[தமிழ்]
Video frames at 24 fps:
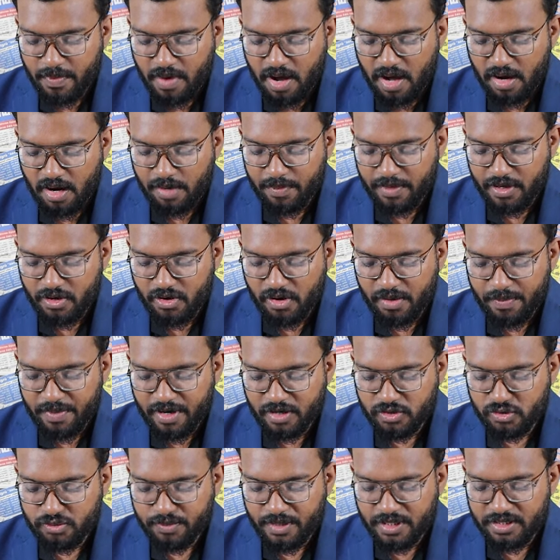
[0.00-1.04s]
பாராளுமன்ற
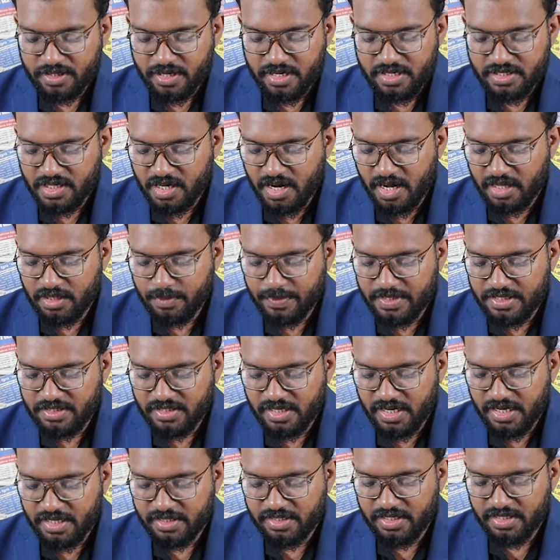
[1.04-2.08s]
உறுப்பினர் சுமந்திரன் ஜனாதிபதி
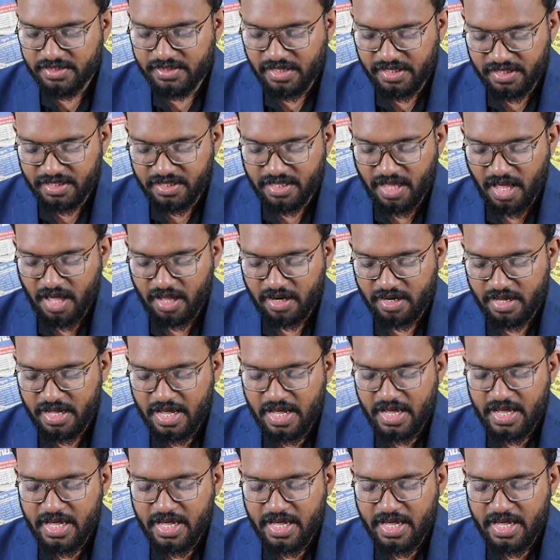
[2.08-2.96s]
செயலகத்தில் சந்தித்தார்